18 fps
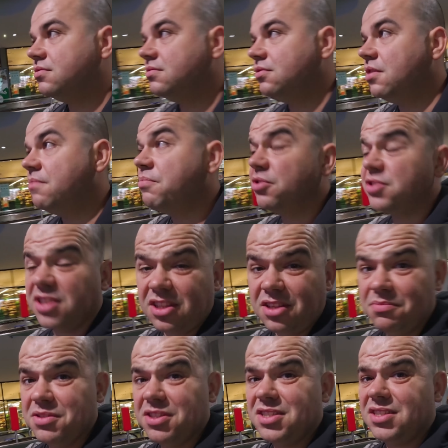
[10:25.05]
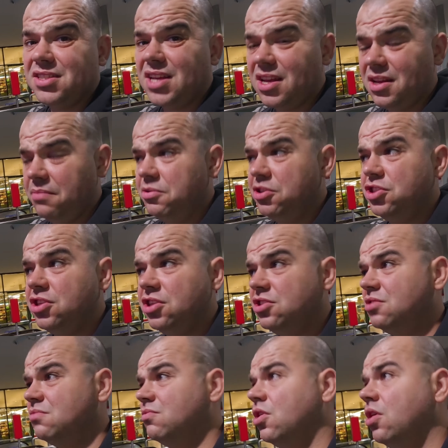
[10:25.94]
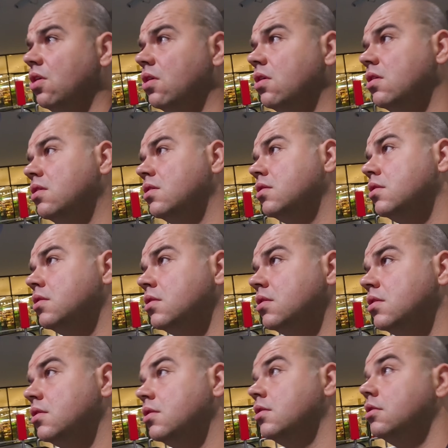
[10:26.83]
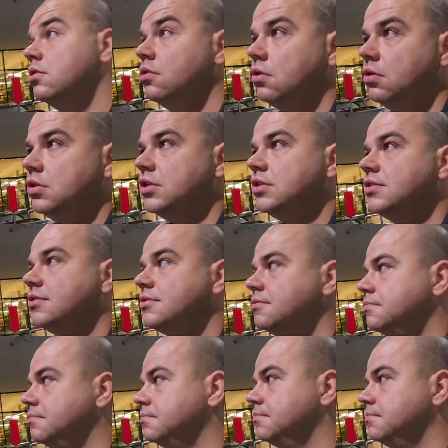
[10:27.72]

No i poza tym jest zajebiście zimno. No nic.